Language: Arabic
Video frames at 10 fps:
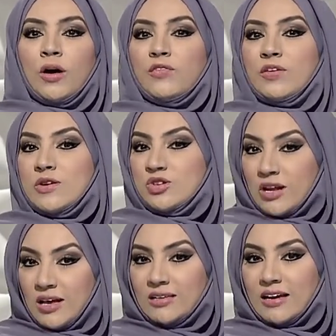وفي
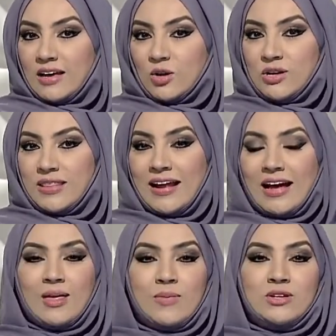مشاريع التخرج هذا
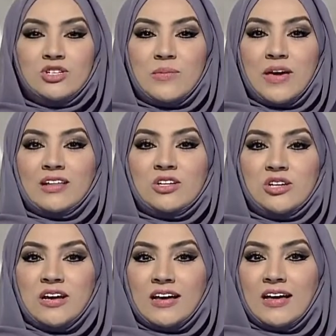العام من جامعة
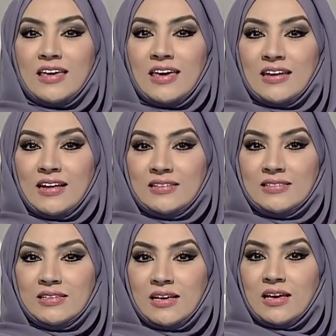الشارقة كانت
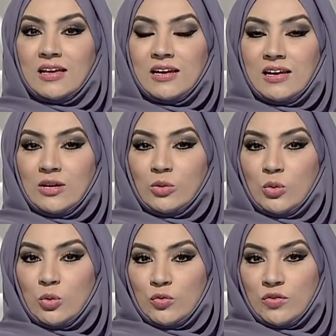
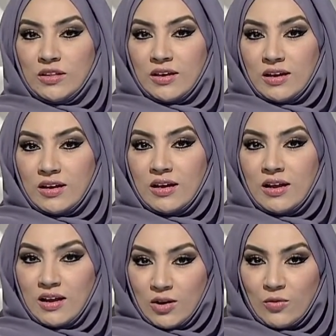لضيوفنا
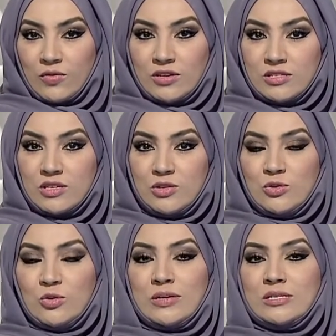اليوم في
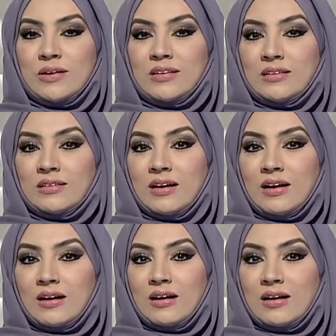الاستديو
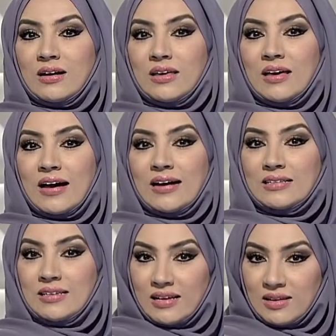بصمة
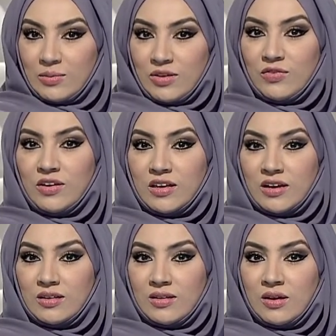رائعة
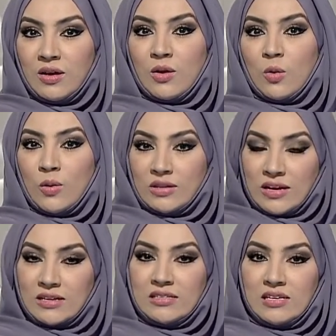بفكرة
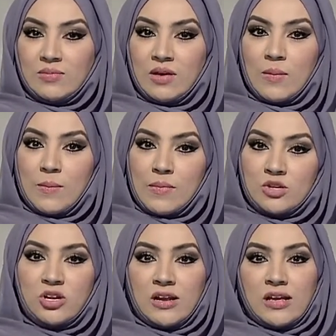وتقديم
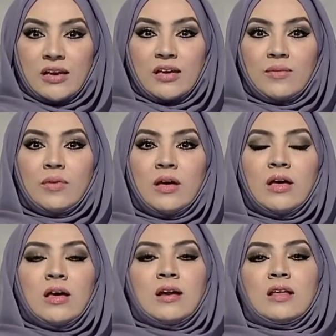مشاريعهم
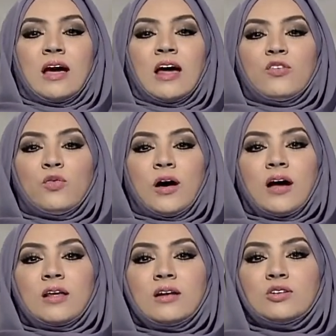نتعرف
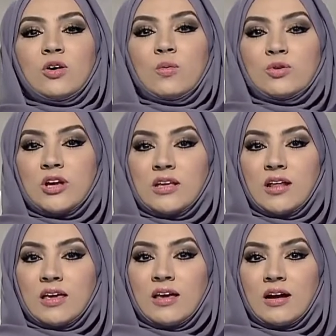حضراتكم
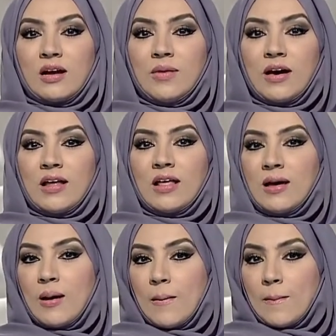مشاهدينا الكرام
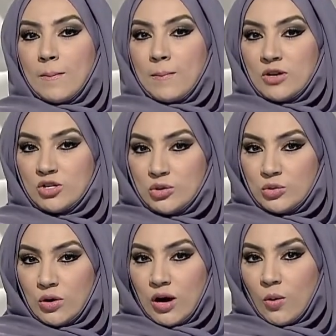على
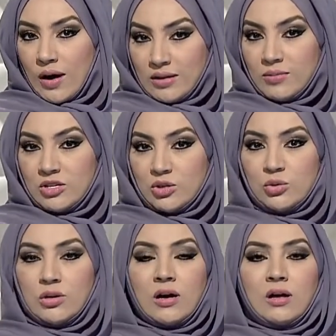مشروع أو عن
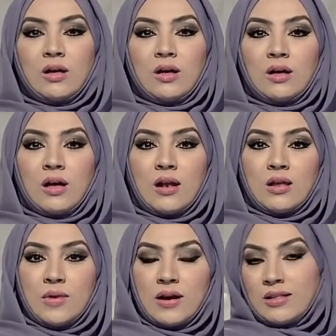مشروع آه،
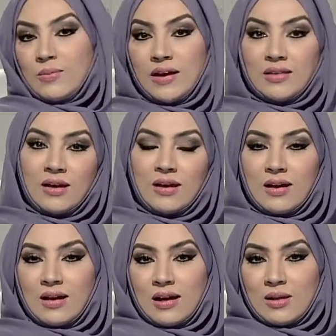الإمارات بين
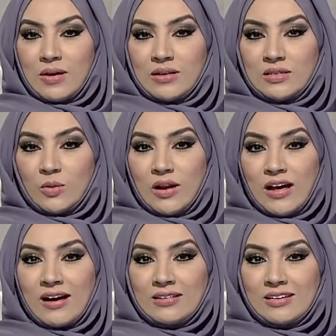الماضي
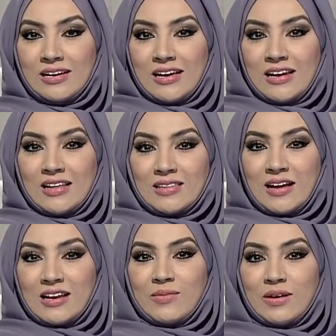والحاضر
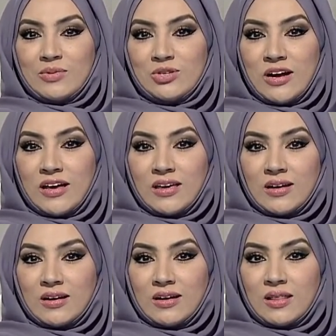للطالبة
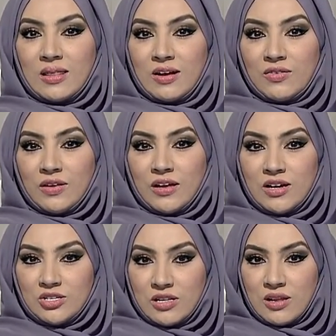بشاير ضافي
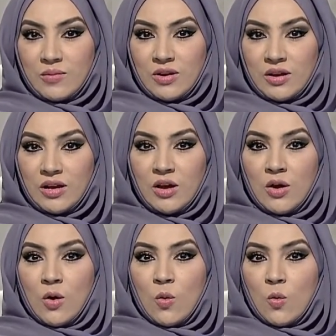راشد المري
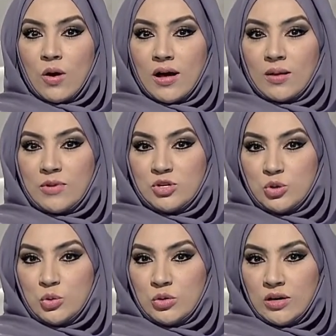
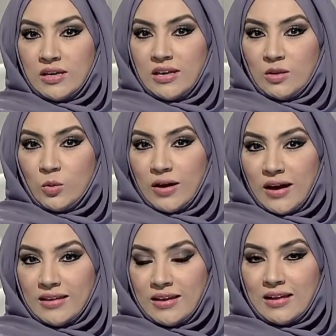ومشروع يد
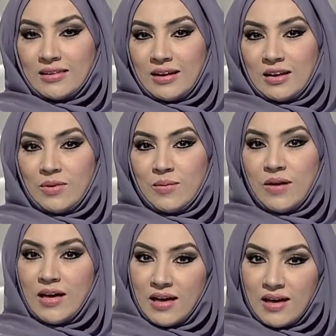واحدة للطالبة
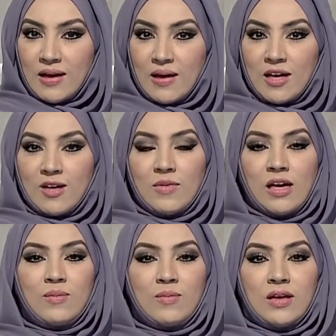مها
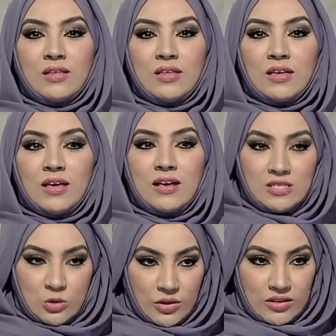محمد
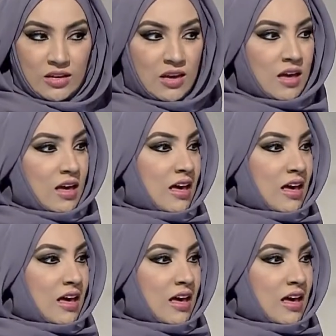السويدي